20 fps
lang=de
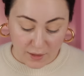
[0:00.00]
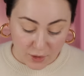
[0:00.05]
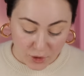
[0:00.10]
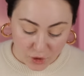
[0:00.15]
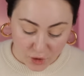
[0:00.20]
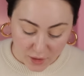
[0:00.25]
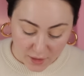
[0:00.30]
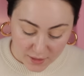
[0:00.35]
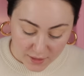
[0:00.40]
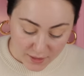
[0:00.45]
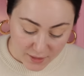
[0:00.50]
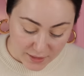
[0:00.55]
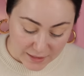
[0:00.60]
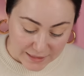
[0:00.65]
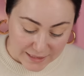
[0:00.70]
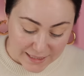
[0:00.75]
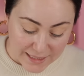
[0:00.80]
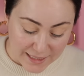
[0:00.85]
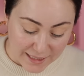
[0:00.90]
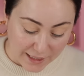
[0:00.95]
Ich starte
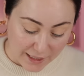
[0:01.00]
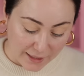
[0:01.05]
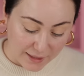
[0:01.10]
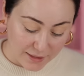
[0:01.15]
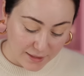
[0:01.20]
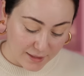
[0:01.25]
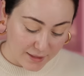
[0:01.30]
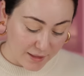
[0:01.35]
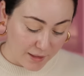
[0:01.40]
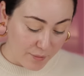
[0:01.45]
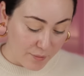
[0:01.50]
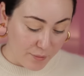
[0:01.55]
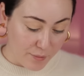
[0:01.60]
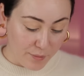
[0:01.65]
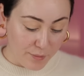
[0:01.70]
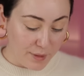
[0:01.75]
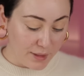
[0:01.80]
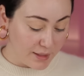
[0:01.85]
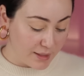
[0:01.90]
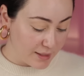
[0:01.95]
direkt
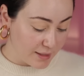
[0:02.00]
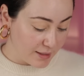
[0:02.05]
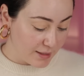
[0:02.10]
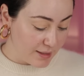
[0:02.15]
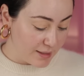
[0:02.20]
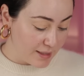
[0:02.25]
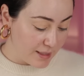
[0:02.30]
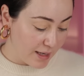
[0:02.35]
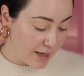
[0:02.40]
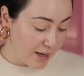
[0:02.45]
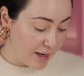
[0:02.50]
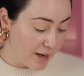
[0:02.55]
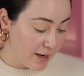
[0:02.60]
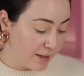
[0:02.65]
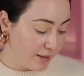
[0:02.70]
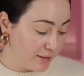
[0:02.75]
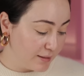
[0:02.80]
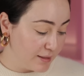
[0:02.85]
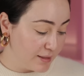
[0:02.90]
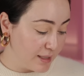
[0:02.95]
mit
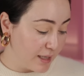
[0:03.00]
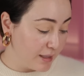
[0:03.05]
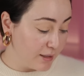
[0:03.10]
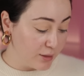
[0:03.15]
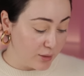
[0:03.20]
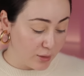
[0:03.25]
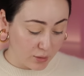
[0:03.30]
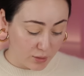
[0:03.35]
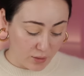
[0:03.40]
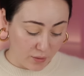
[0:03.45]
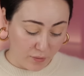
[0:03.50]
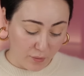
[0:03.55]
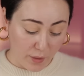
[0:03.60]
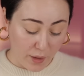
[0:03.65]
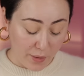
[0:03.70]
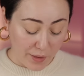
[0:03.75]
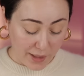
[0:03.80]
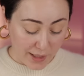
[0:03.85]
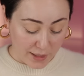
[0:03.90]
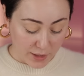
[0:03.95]
der Daily Dose of
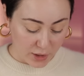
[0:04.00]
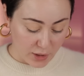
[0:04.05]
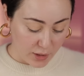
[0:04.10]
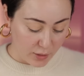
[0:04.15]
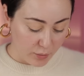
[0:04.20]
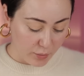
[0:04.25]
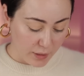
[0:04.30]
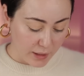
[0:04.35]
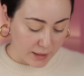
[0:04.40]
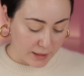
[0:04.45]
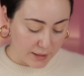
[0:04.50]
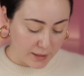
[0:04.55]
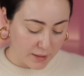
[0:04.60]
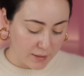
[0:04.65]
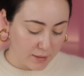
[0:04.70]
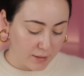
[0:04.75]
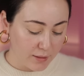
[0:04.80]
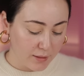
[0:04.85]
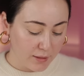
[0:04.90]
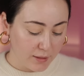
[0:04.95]
Power Eyeshadow
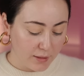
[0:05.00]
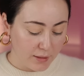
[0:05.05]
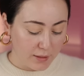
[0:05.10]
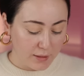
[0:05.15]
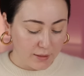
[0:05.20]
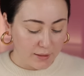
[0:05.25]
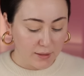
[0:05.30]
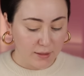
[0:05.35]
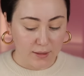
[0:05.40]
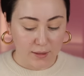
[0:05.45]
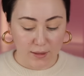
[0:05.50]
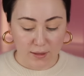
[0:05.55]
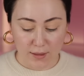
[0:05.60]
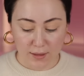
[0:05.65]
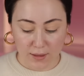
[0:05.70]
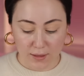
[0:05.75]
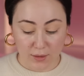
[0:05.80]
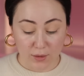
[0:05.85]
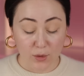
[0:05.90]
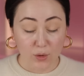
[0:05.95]
Palette. Dieses
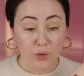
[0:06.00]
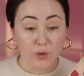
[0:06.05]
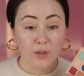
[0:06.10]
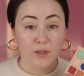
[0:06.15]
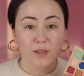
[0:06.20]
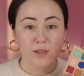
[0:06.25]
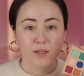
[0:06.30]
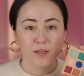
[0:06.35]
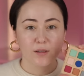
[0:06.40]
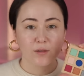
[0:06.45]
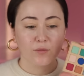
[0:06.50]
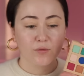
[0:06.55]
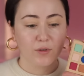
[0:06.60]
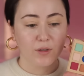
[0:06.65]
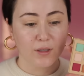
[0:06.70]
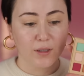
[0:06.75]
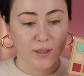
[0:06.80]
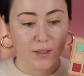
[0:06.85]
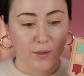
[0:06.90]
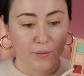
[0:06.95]
Türkis
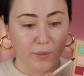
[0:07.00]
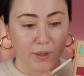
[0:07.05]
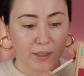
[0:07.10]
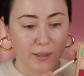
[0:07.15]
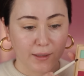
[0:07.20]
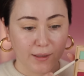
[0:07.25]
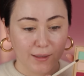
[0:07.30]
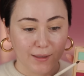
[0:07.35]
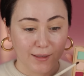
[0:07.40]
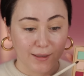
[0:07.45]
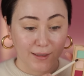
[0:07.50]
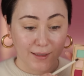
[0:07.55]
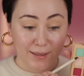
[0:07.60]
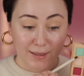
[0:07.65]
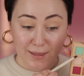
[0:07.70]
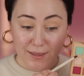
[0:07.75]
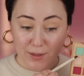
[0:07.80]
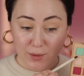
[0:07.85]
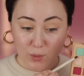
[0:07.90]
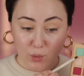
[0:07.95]
finde ich nämlich
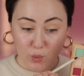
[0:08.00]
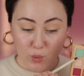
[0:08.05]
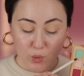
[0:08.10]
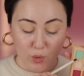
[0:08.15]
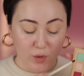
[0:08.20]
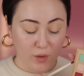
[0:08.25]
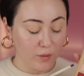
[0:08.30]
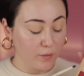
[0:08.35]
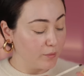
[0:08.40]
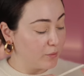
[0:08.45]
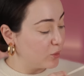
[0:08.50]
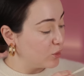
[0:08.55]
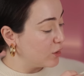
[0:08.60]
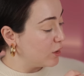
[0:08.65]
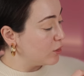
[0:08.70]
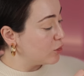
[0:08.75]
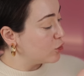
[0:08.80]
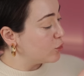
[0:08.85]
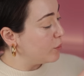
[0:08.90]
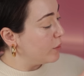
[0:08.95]
richtig süß und
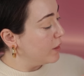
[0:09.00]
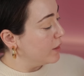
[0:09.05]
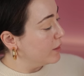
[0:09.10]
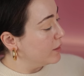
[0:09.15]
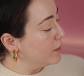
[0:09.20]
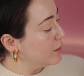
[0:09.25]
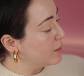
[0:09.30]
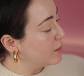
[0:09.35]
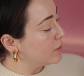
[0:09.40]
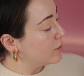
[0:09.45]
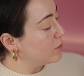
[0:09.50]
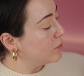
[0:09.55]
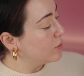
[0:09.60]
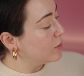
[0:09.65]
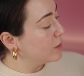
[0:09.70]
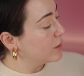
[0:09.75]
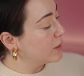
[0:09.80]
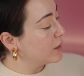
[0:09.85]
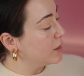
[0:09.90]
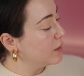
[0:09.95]
auch spannend. Und
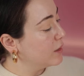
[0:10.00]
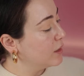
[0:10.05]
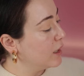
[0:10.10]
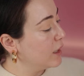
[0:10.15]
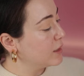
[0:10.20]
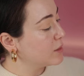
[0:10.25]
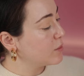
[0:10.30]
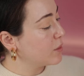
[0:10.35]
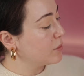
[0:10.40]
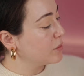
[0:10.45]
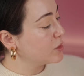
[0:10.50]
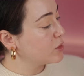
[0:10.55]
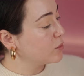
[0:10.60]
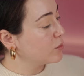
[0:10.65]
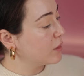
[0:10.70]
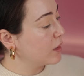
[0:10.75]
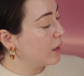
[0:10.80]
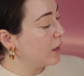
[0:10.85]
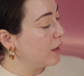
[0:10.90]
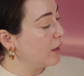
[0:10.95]
ich gehe erstmal mit so einem
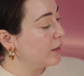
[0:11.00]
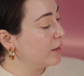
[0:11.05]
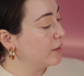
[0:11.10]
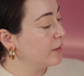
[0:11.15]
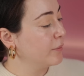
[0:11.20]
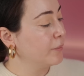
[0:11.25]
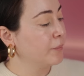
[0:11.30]
kleinen